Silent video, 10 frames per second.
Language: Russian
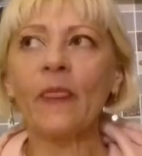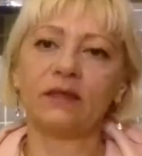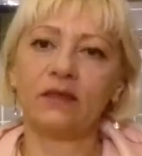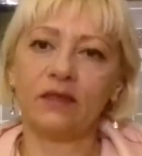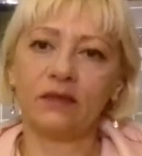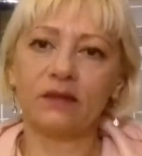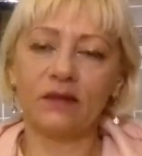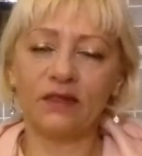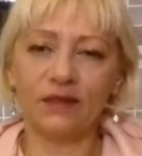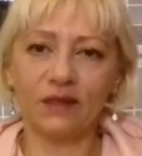Если есть
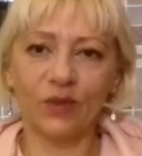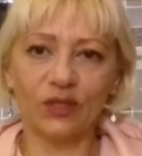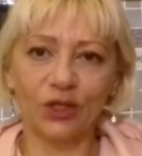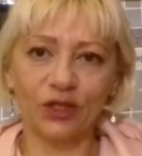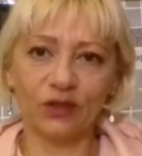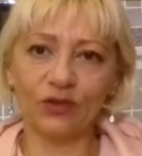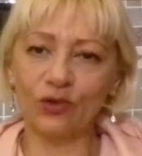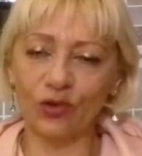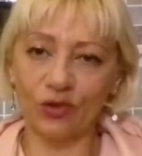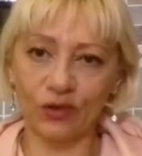кредит за машину,
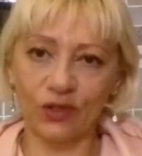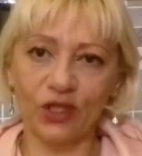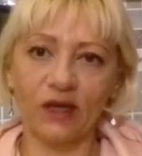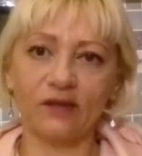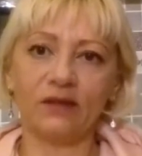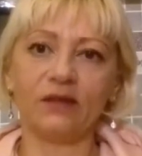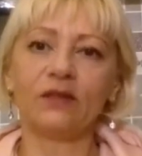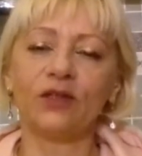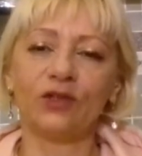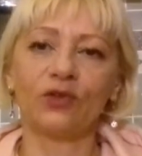то часть
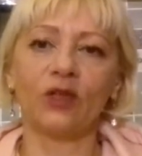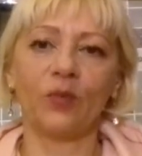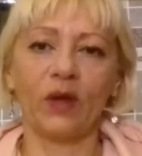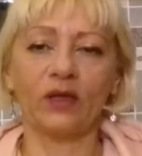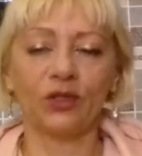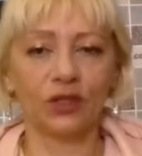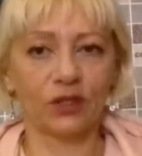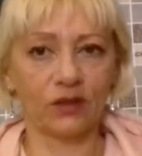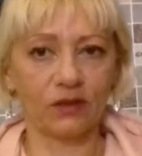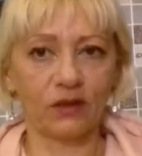денег идет опять
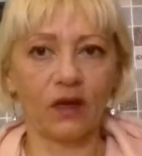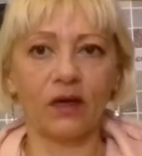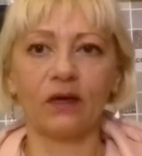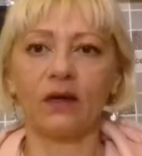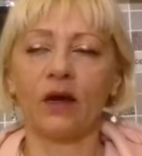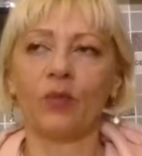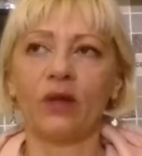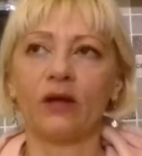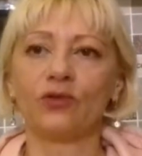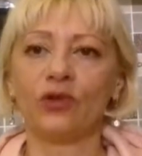же на
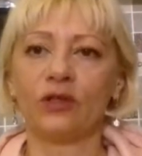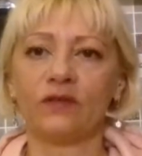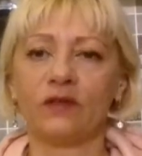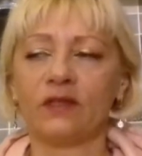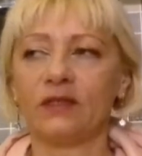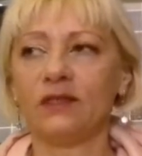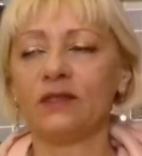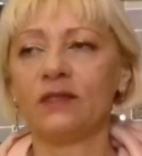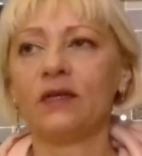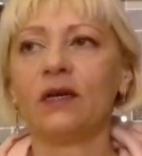оплату этого кредита.